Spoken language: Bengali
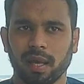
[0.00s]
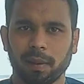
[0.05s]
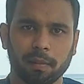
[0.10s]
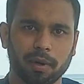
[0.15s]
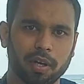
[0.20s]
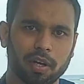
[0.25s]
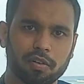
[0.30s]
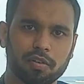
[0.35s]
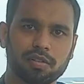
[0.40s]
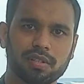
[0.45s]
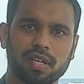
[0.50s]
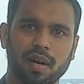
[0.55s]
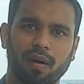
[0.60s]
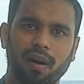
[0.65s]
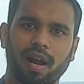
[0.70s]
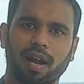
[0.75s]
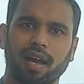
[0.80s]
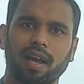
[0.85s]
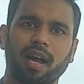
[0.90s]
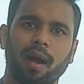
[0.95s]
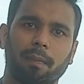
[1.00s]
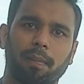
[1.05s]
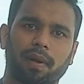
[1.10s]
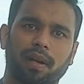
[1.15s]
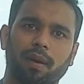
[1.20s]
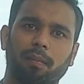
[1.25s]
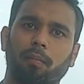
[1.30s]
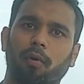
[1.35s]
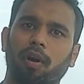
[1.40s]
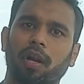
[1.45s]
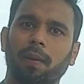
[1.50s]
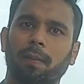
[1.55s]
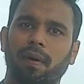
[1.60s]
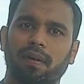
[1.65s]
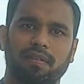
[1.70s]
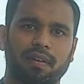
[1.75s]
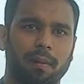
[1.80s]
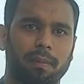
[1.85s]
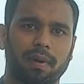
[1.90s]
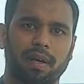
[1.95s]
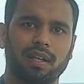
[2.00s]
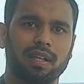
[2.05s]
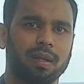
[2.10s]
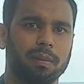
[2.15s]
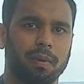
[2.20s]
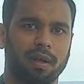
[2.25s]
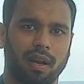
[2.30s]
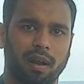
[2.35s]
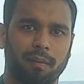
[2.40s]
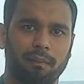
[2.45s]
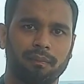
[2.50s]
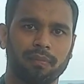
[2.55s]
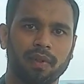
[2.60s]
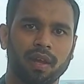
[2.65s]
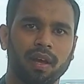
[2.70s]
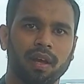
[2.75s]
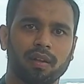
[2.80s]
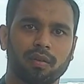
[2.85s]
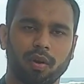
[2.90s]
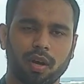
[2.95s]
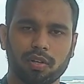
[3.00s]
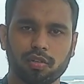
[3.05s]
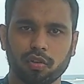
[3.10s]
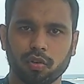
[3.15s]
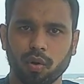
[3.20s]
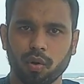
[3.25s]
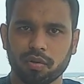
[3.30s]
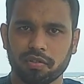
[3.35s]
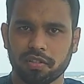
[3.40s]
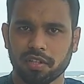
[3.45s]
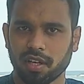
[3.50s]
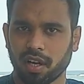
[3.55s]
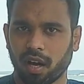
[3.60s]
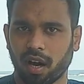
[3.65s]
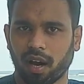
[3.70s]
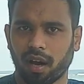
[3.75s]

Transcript: ইমিগ্রেশন যাওয়ার আগেই আপনাকে বোর্ডিং পাস আপনাকে দিবে না তো এই জন্য হচ্ছে